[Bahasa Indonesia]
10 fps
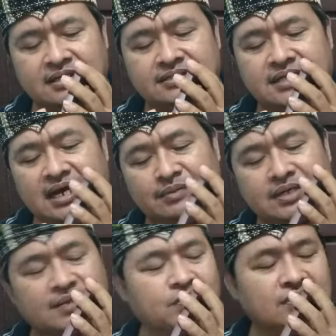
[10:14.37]
Jangan
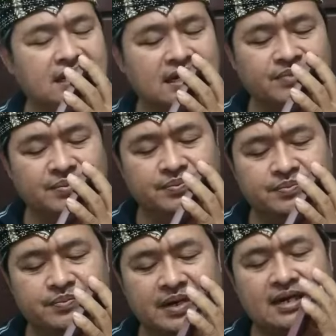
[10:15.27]
menjadi budak Habib
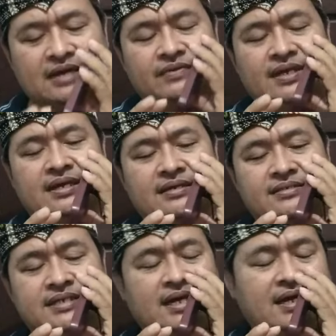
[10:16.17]
Baklawi ya.
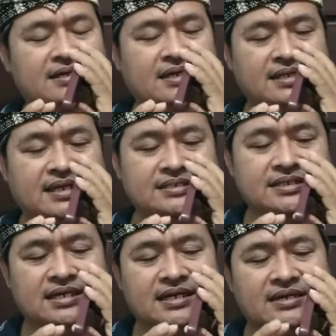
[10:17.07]
Jangan, nanti
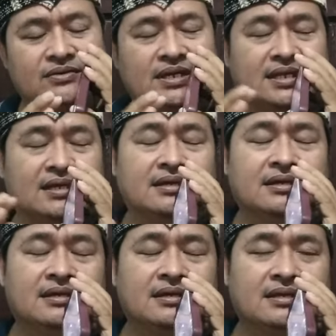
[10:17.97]
kasihan NO nanti
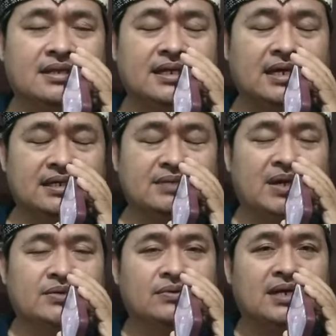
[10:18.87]
tidak hanya di
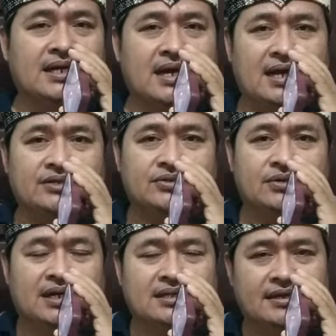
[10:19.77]
Madura yang
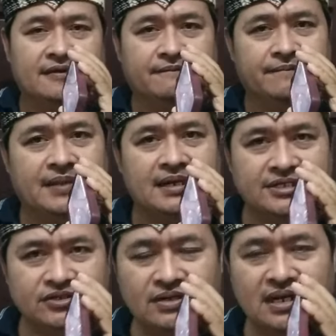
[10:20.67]
hancur nanti
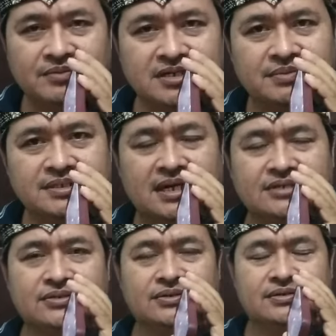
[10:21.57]
nasional bisa-bisa
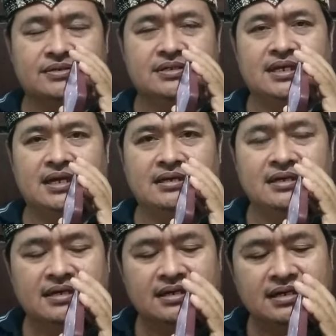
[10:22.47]
hancur ya
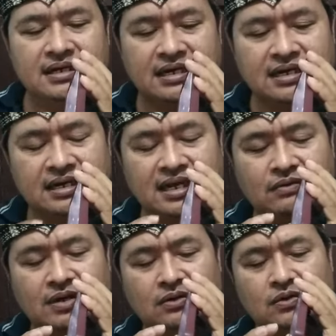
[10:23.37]
karena
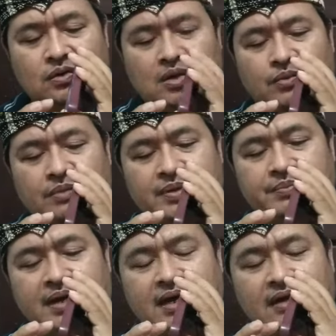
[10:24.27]
kelakuan Ono Nama
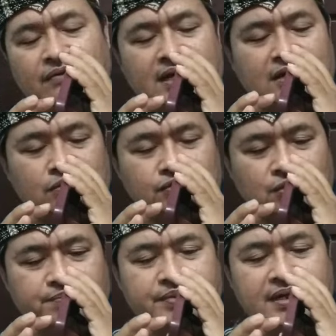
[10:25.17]
Biba Alawi yang
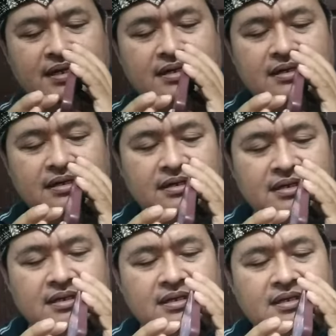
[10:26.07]
nyusup ya ke
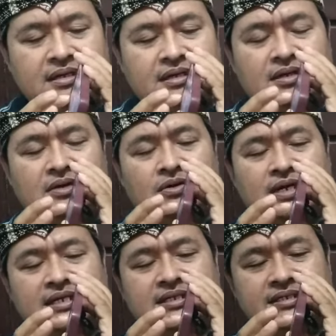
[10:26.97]
uh,
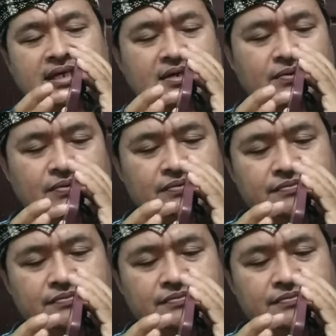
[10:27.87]
organisasi NU. NO.